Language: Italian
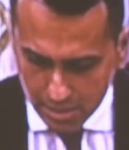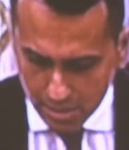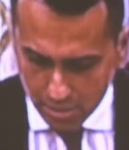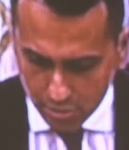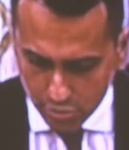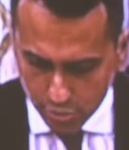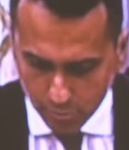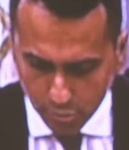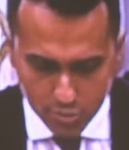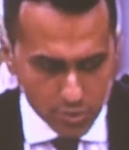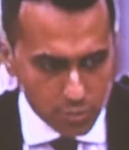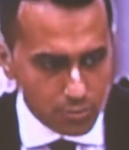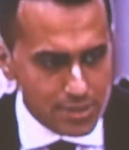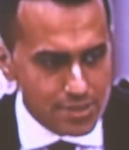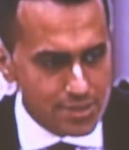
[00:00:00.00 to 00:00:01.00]
eh, ci
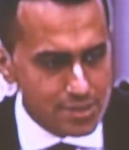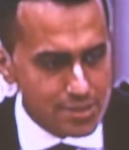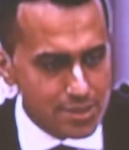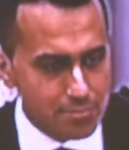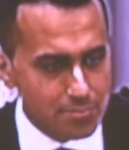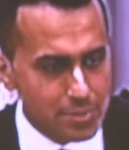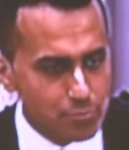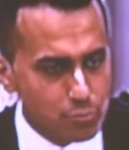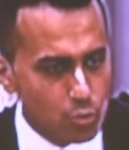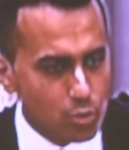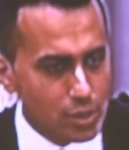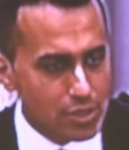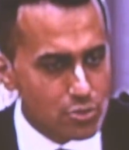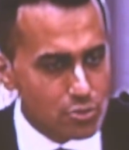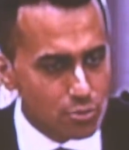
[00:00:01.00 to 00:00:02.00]
possano essere sempre più
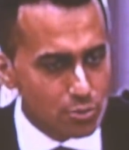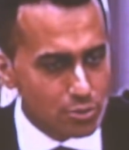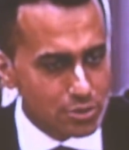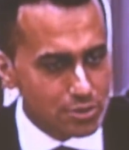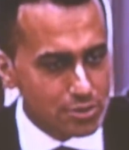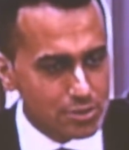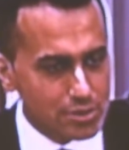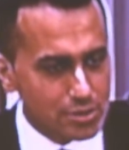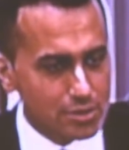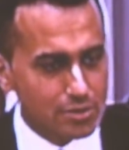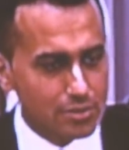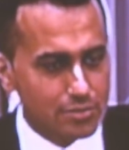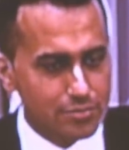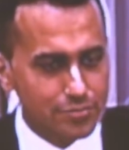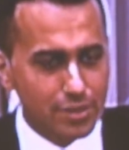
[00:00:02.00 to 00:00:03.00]
occasioni di
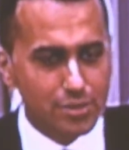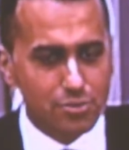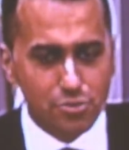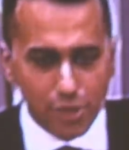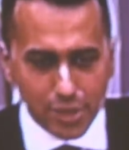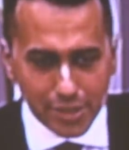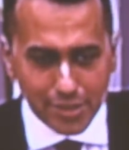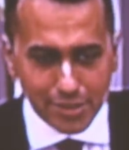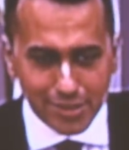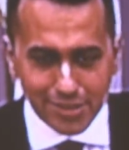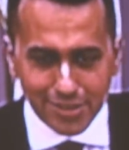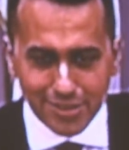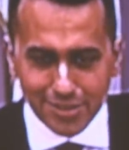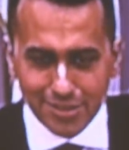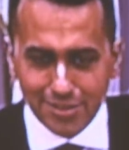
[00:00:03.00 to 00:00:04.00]
eh, fact
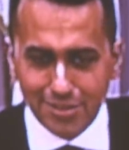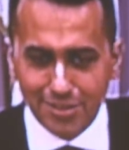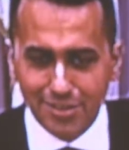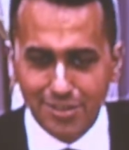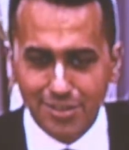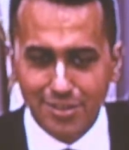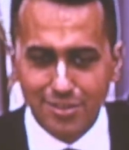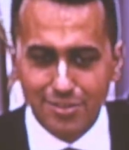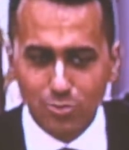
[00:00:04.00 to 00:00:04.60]
checking eh,